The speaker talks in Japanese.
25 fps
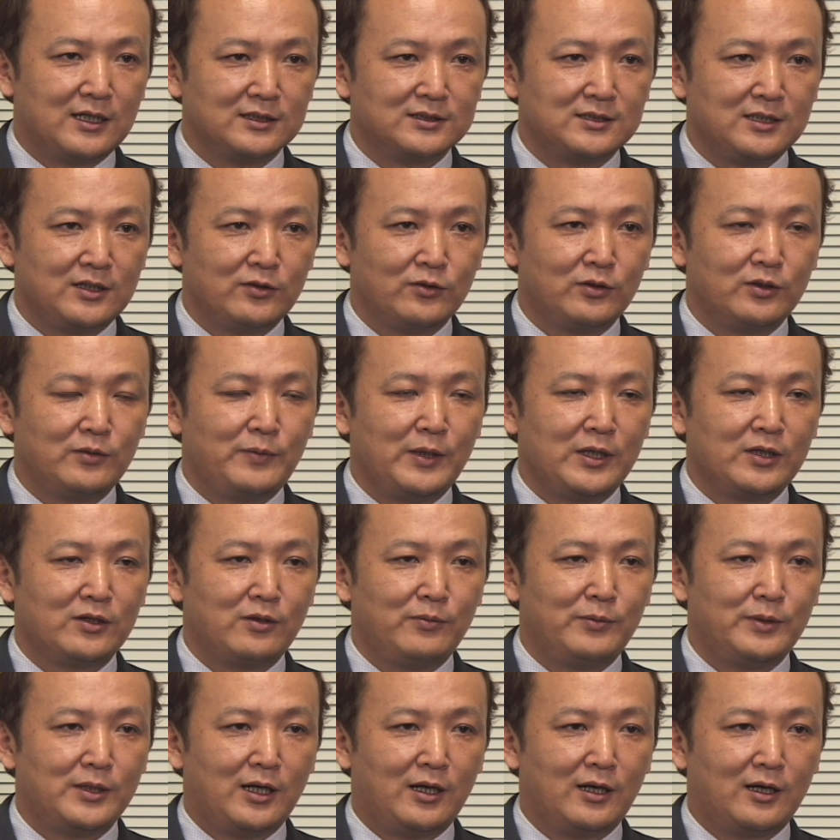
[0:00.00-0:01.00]
過性の
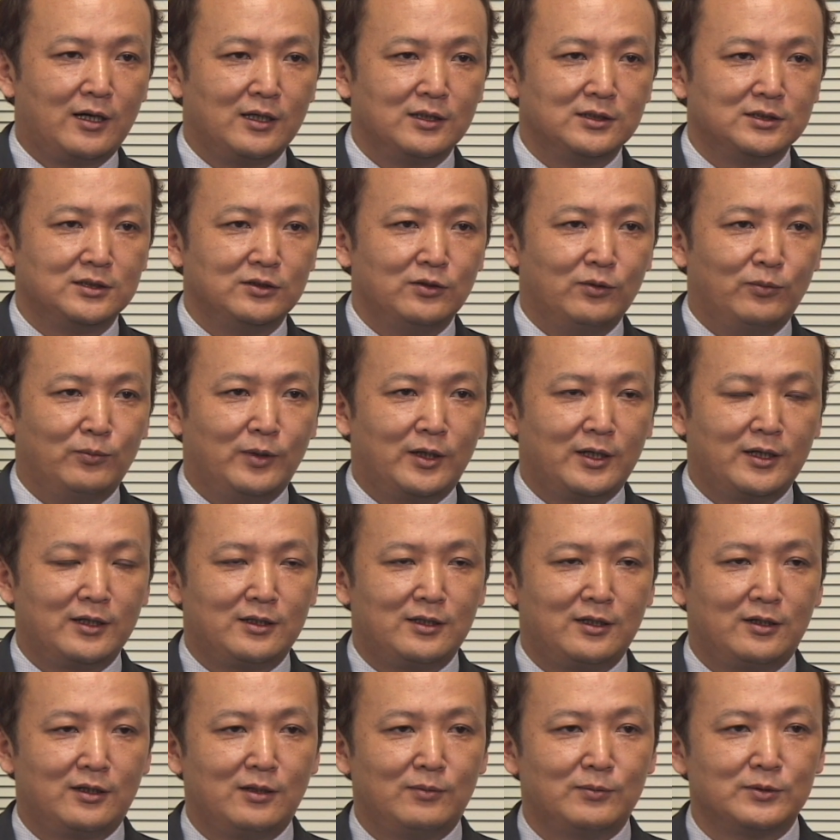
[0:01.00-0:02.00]
イベントみたいな感じに思われ
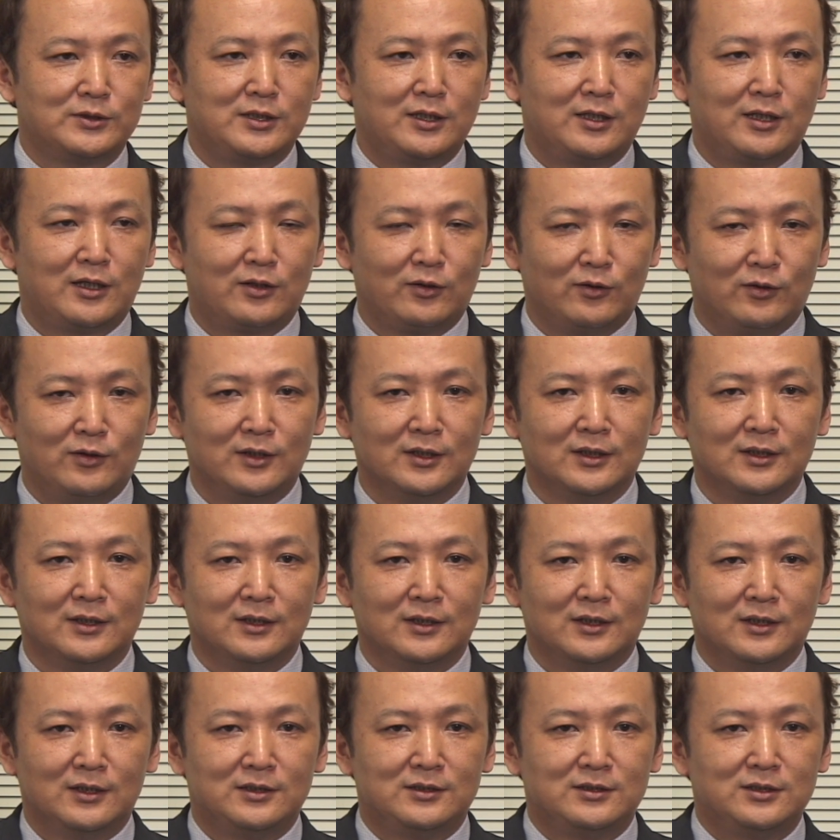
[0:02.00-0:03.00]
てるかもしれないけど、
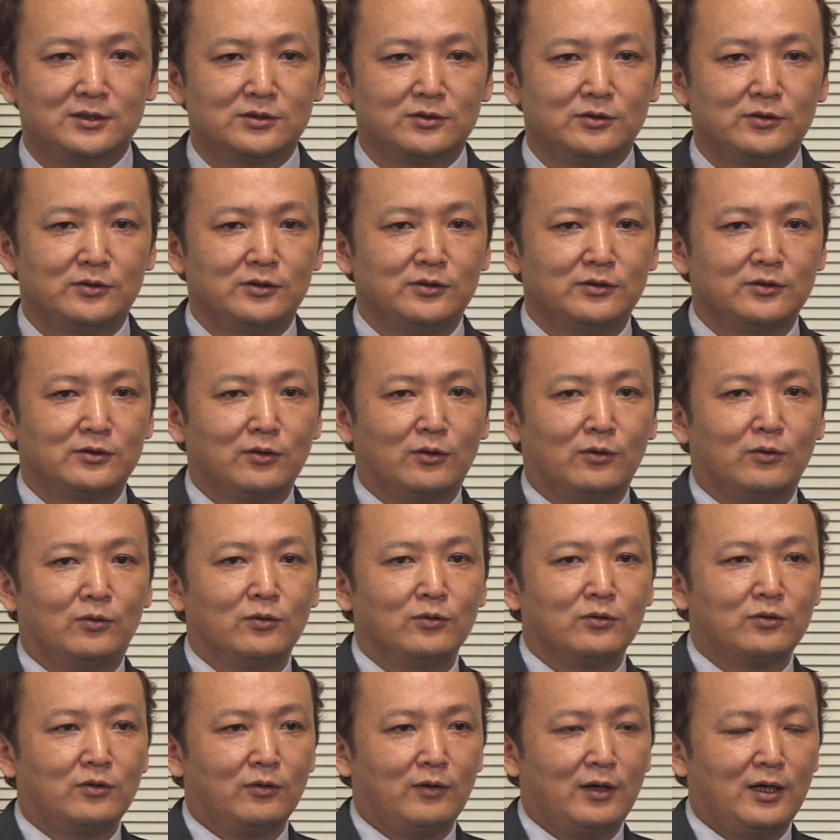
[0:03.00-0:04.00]
実を言うと
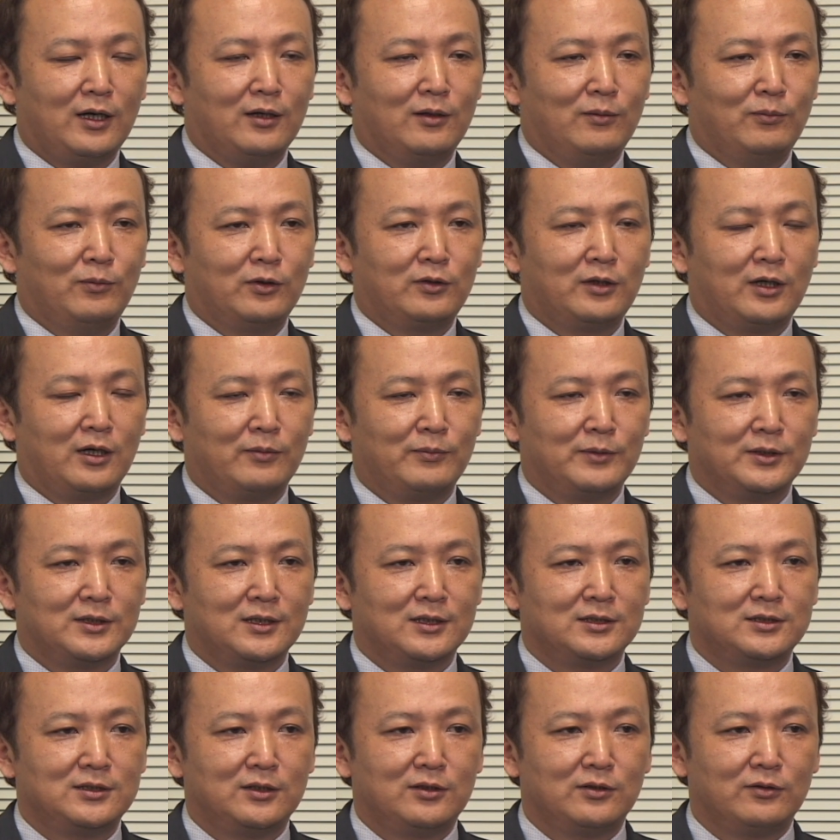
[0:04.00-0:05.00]
本当は僕らが目
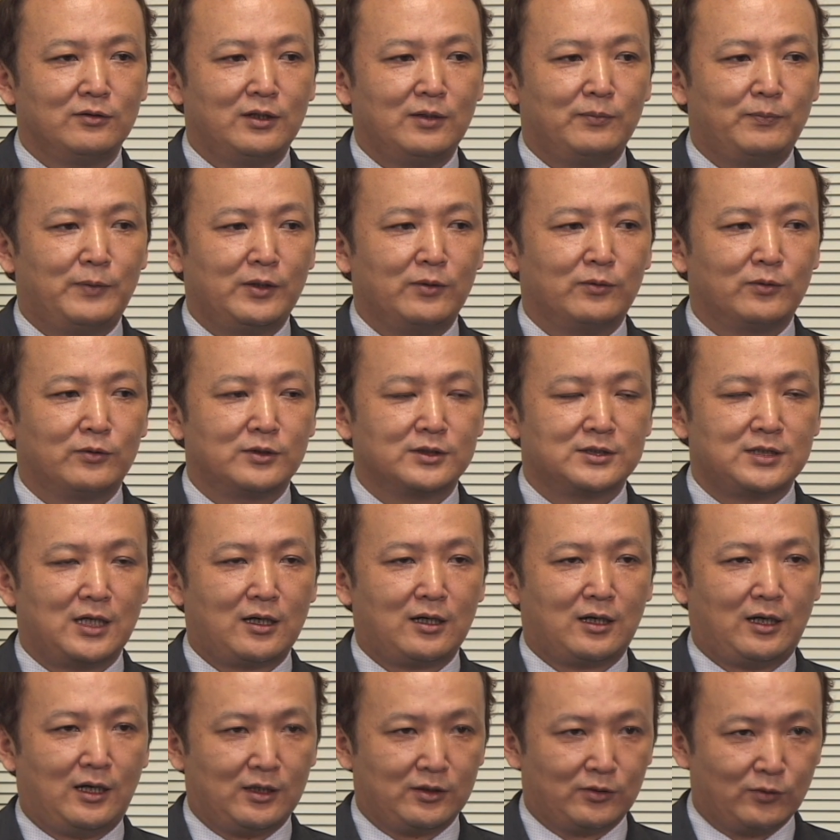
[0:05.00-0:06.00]
指してるのはやっぱり本当
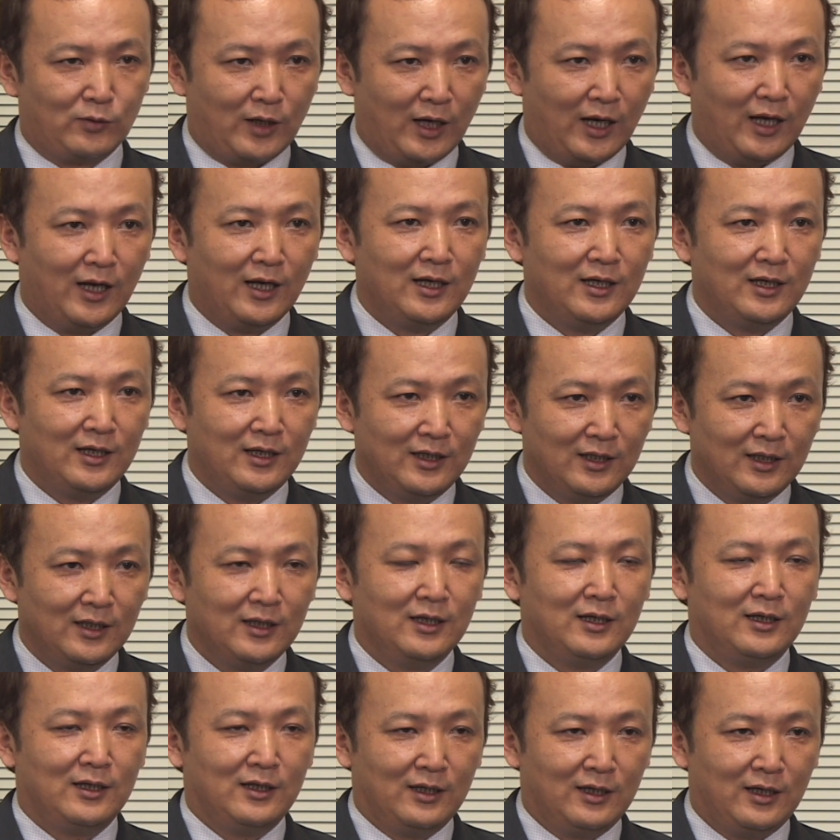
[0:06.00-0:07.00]
サッカーとか、はい、
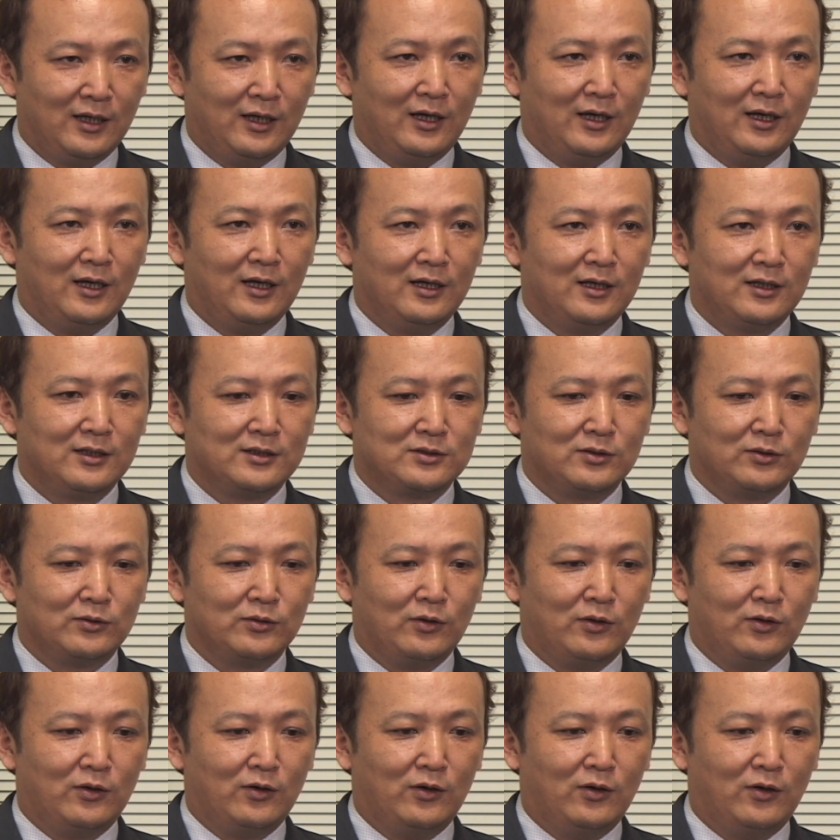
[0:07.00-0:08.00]
えー、そ
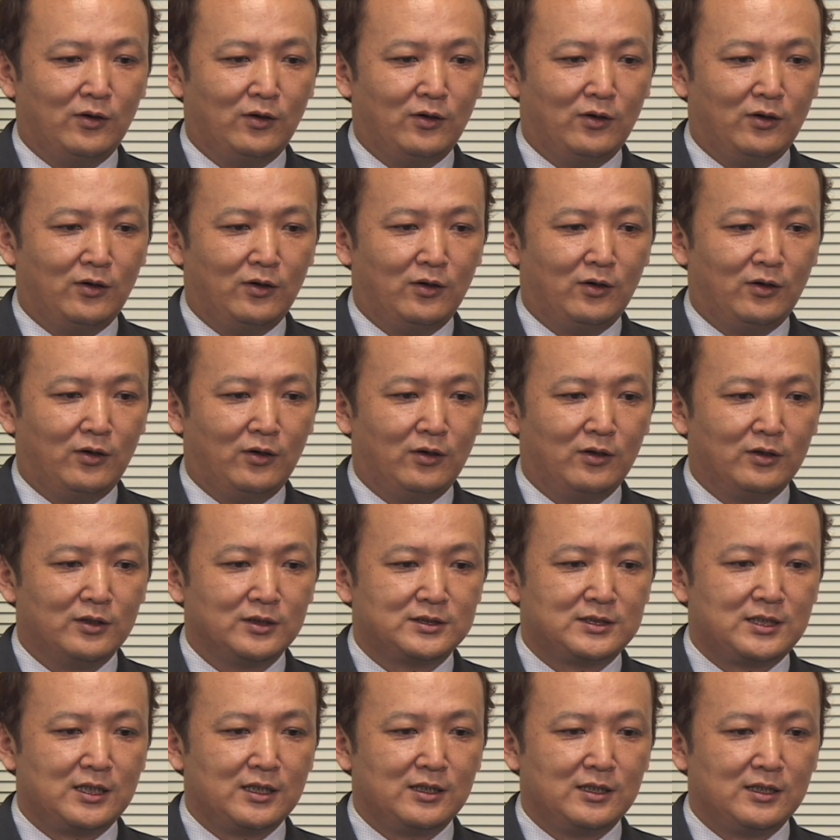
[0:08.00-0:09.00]
の
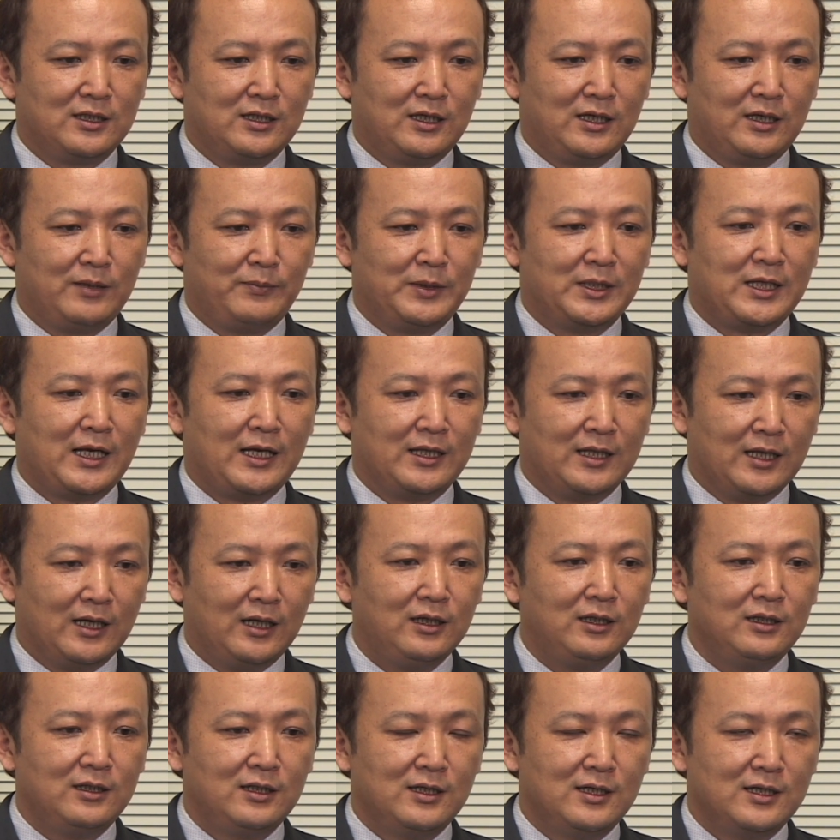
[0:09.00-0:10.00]
せ、えー、みたい
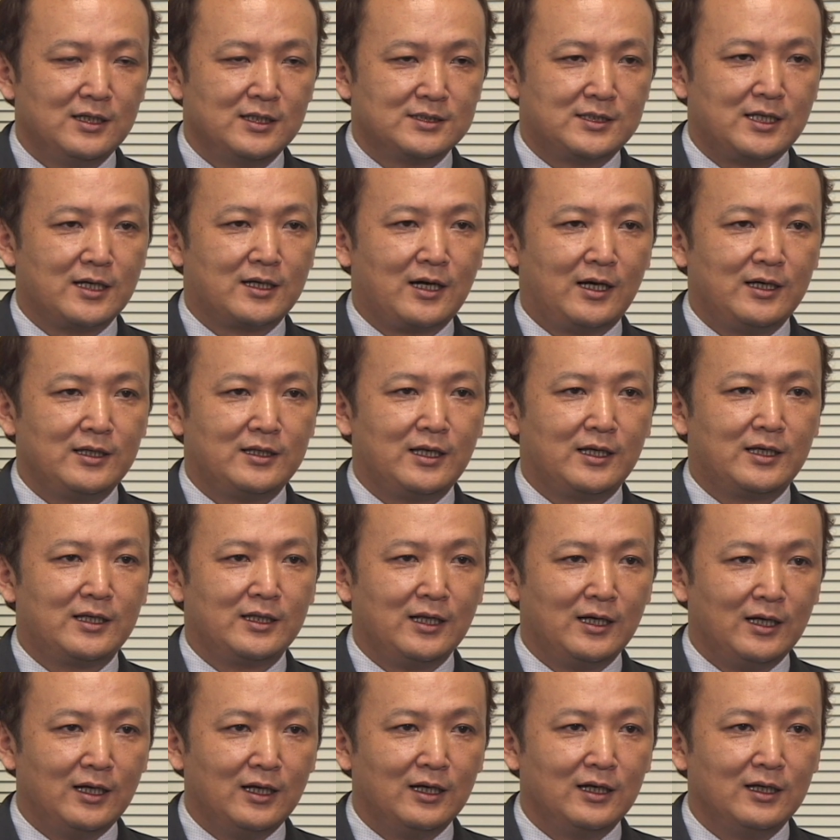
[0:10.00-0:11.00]
な世界的
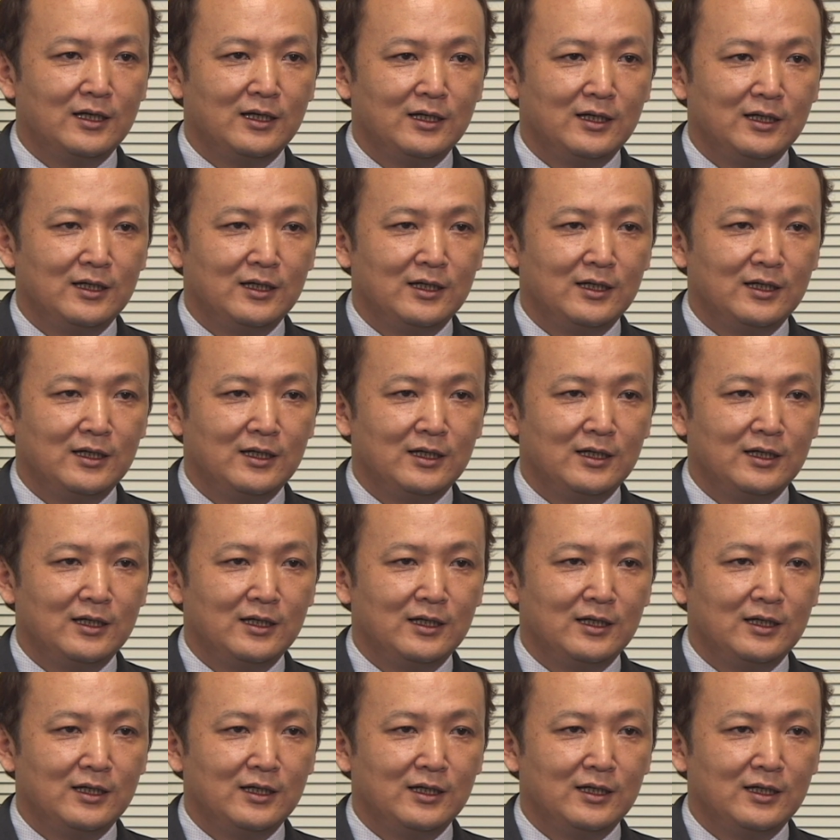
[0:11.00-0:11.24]
な、